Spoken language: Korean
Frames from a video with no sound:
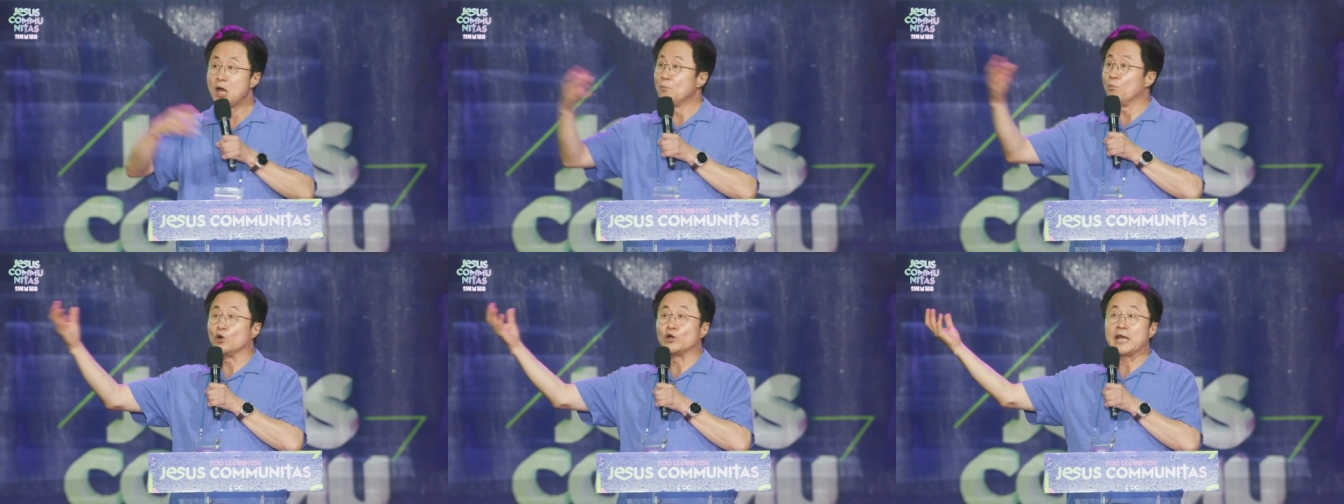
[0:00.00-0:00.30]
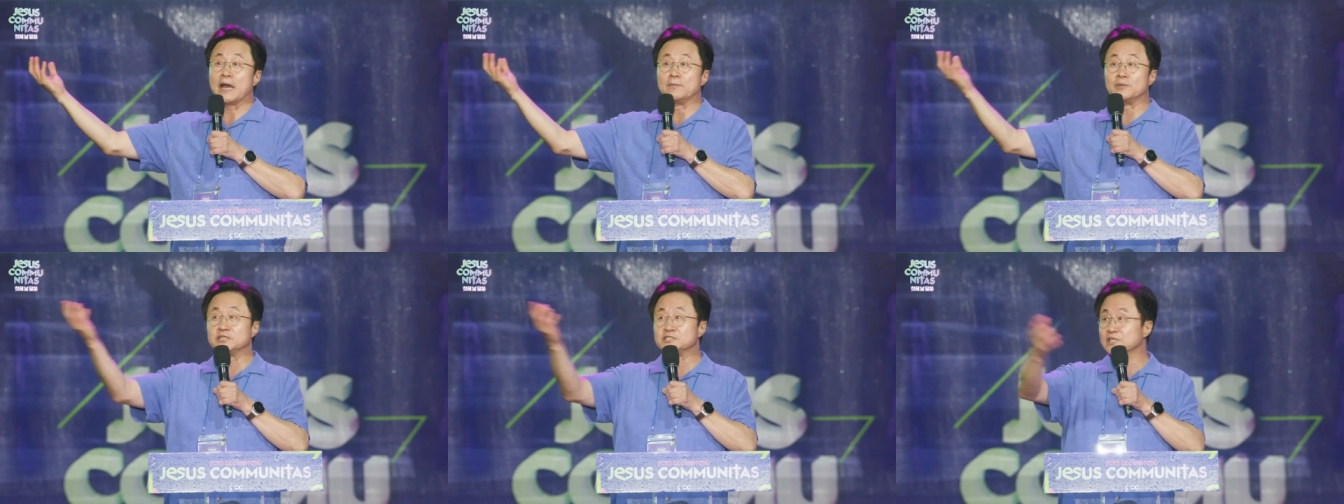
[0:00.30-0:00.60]

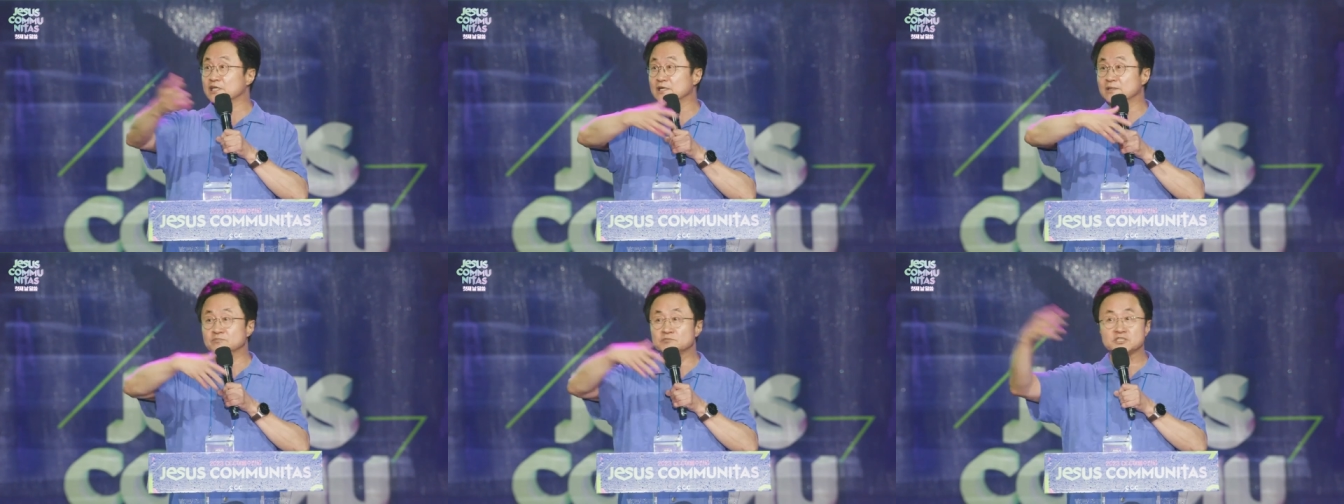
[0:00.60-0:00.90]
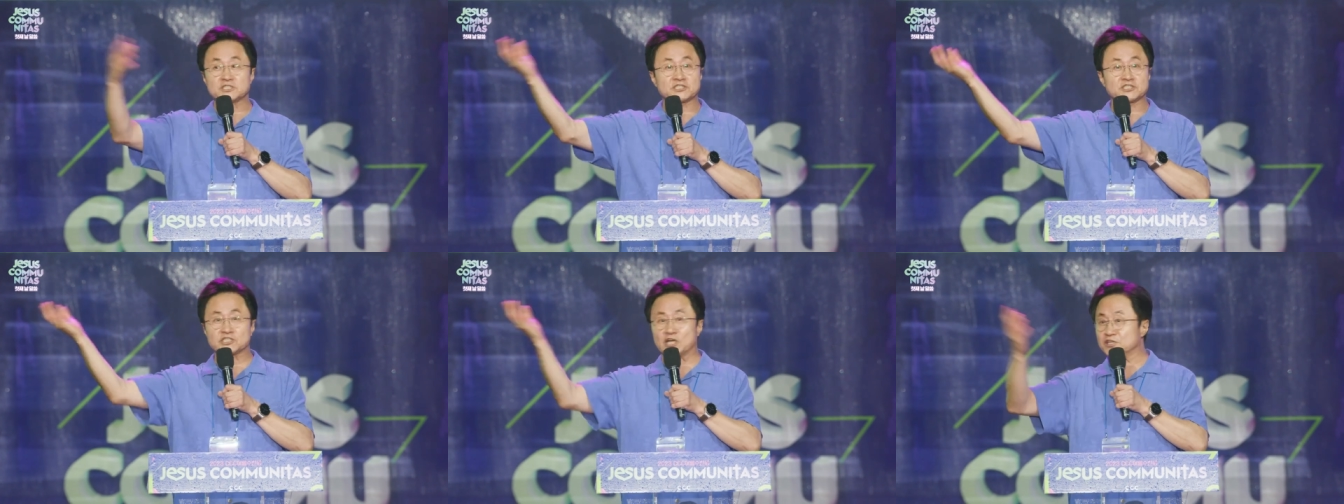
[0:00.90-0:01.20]
뭐냐면 지금
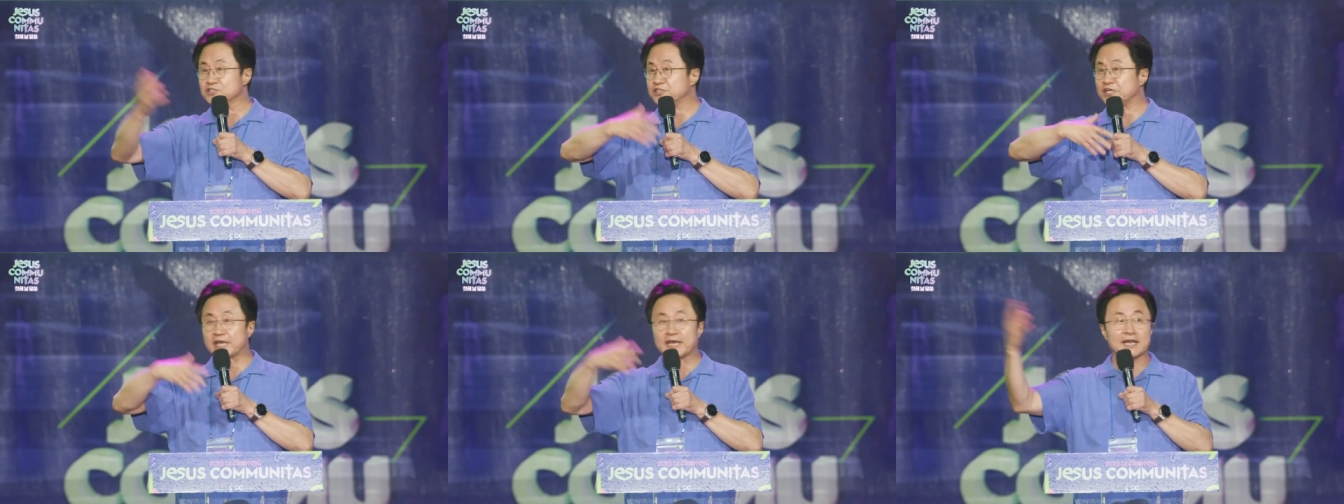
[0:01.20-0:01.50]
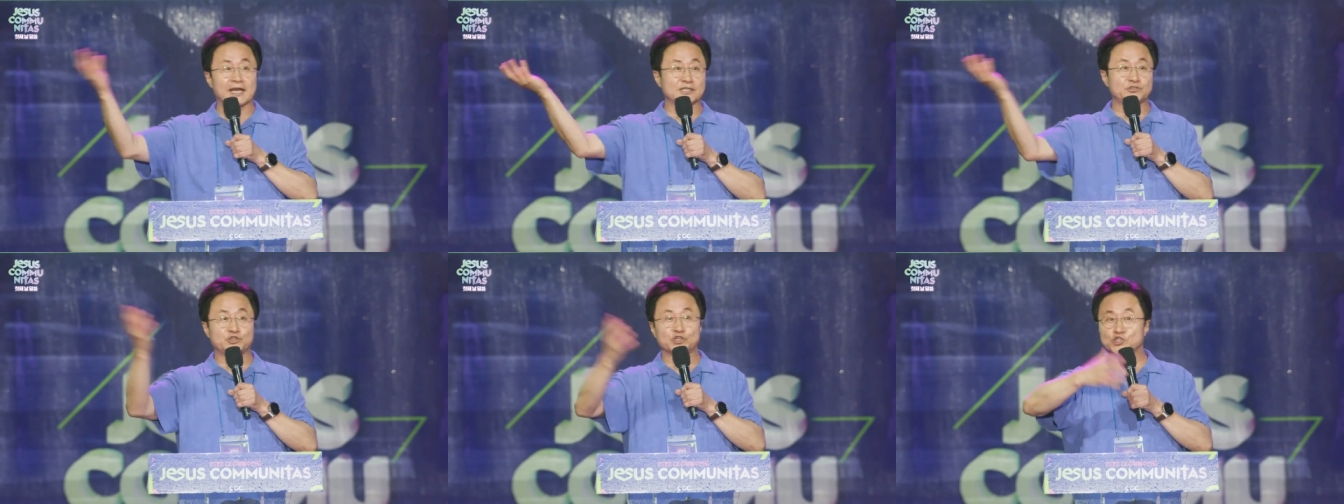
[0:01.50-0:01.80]
전
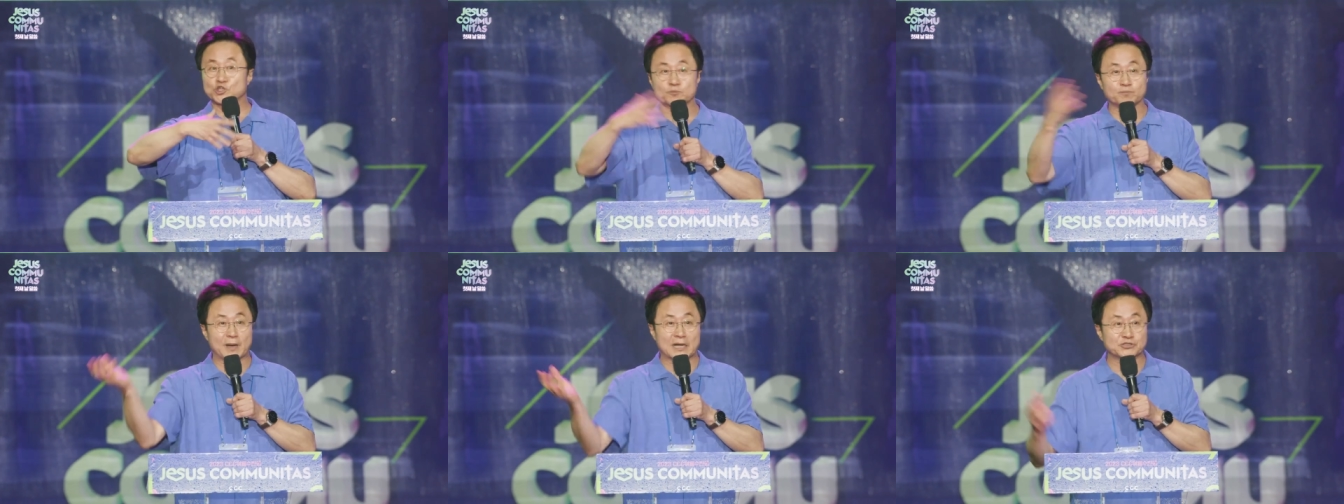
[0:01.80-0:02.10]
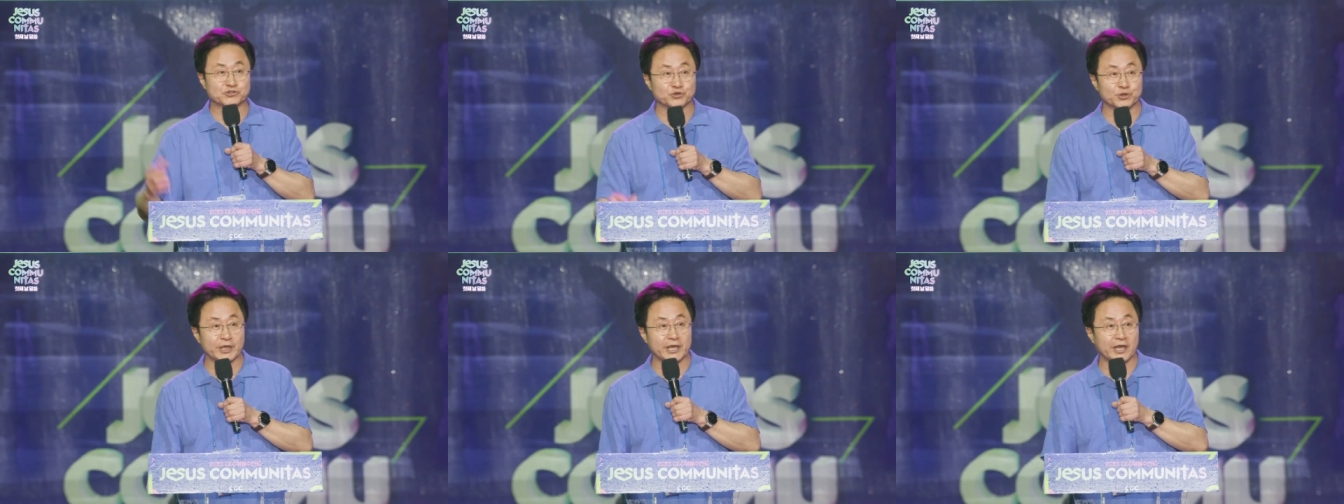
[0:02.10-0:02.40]
세계가
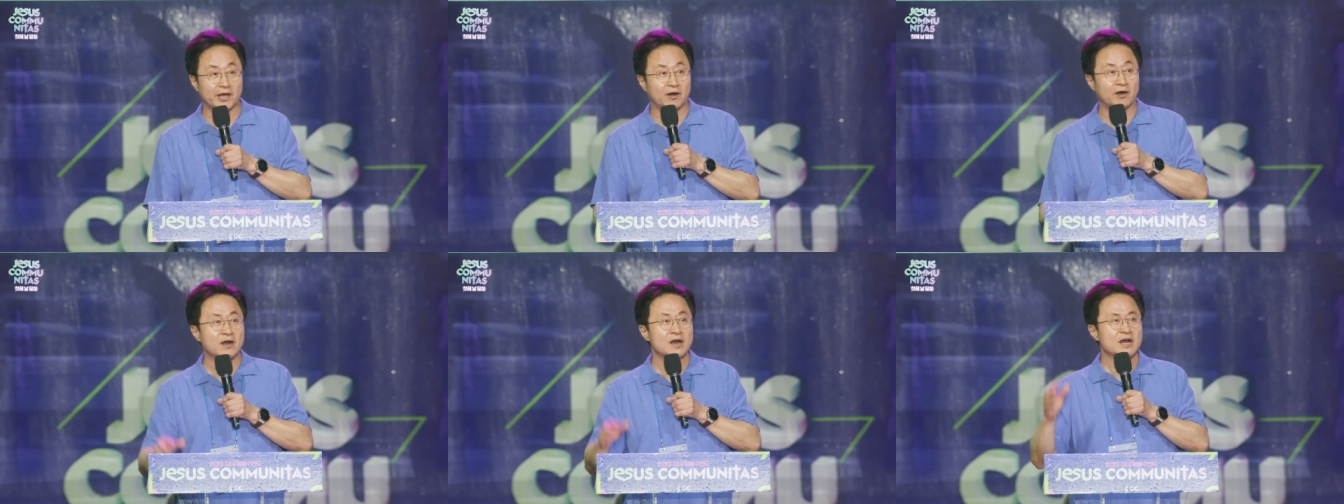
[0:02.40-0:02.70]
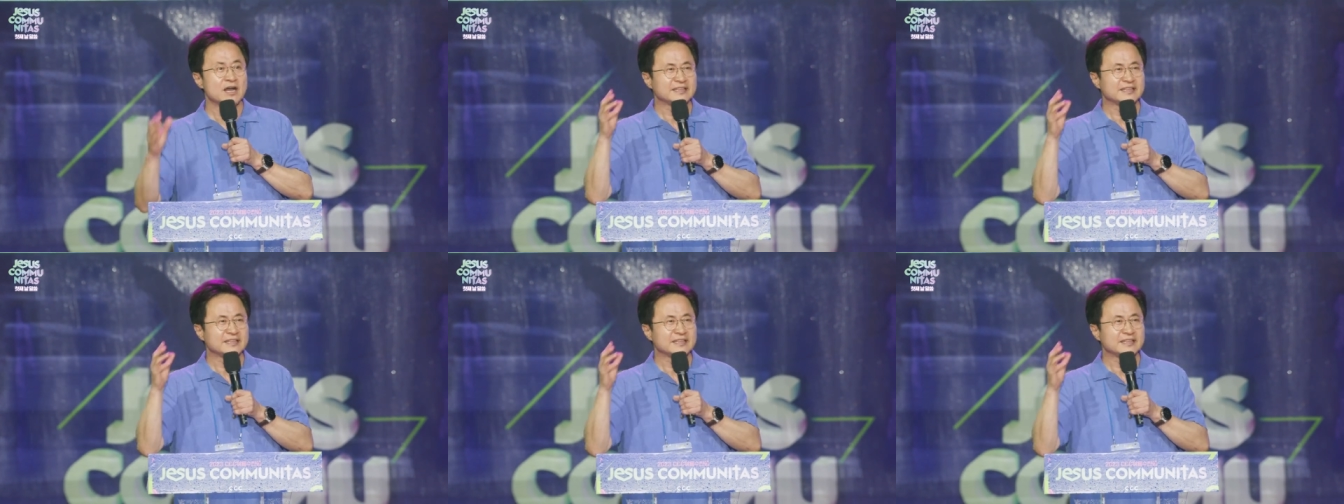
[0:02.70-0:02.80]
뒤죽박죽이에요.